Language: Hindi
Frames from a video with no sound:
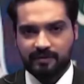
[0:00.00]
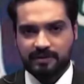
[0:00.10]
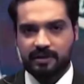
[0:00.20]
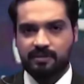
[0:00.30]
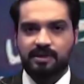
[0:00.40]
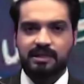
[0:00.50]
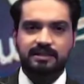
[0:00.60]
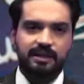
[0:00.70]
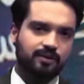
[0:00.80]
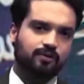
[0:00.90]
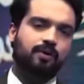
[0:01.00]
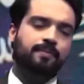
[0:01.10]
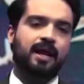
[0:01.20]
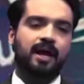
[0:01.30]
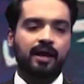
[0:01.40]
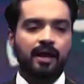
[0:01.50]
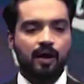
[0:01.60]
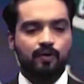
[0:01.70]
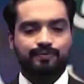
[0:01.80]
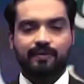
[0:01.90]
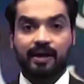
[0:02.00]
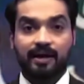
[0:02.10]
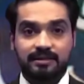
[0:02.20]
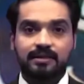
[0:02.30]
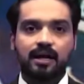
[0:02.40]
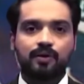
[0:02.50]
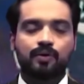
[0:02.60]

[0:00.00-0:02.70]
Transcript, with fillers: वसम की सीरत को अपनाएँ वाय हसना